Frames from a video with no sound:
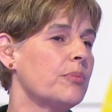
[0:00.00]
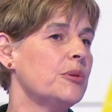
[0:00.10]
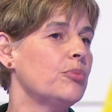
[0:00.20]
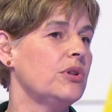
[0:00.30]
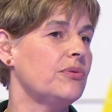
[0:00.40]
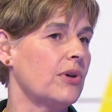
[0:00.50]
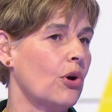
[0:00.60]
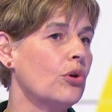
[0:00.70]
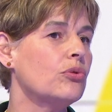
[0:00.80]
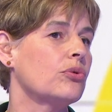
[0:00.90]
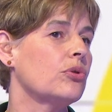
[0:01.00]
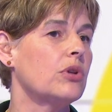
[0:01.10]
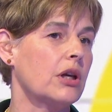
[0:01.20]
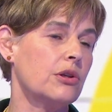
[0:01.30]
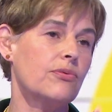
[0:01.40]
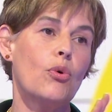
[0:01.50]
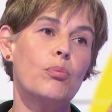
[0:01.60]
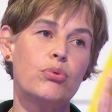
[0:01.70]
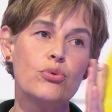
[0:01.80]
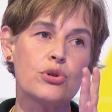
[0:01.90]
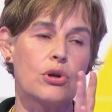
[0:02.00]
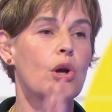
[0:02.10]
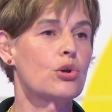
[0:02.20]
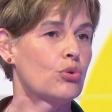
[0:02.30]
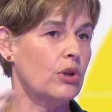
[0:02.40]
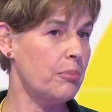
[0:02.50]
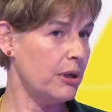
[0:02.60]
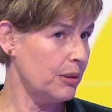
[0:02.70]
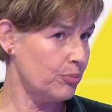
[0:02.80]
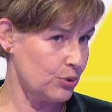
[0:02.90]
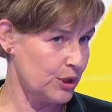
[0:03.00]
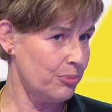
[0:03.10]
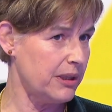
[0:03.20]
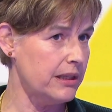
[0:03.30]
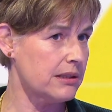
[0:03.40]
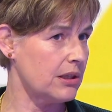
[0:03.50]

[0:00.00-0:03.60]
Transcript: est un petit peu différent. Donc il y en a qui feront plus ce qu'on appelle les petits plis,